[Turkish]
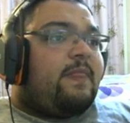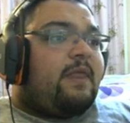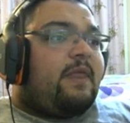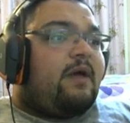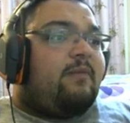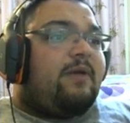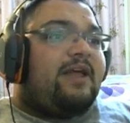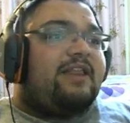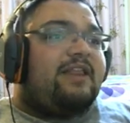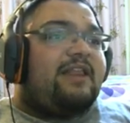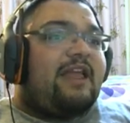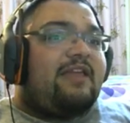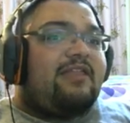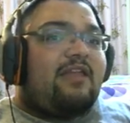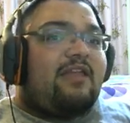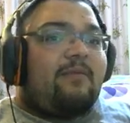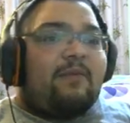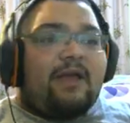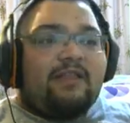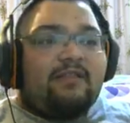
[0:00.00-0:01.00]
Ama
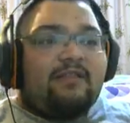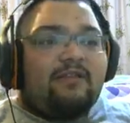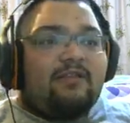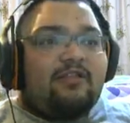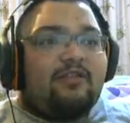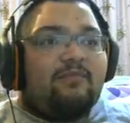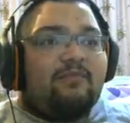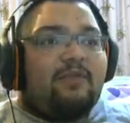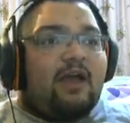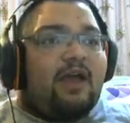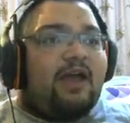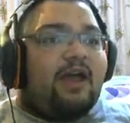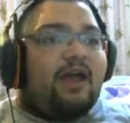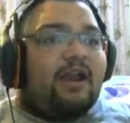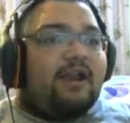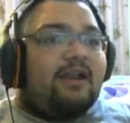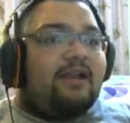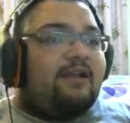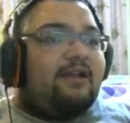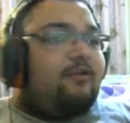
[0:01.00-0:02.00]
neyse ben şimdi
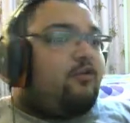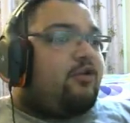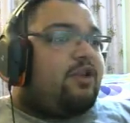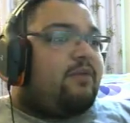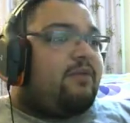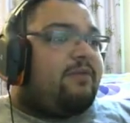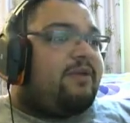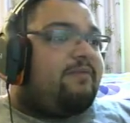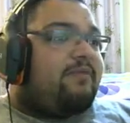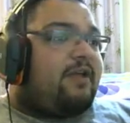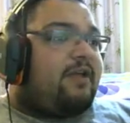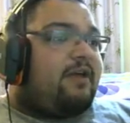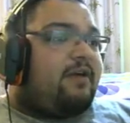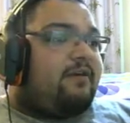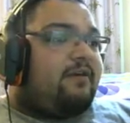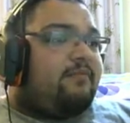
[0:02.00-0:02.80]
ayarlarıyla oynamayayım da.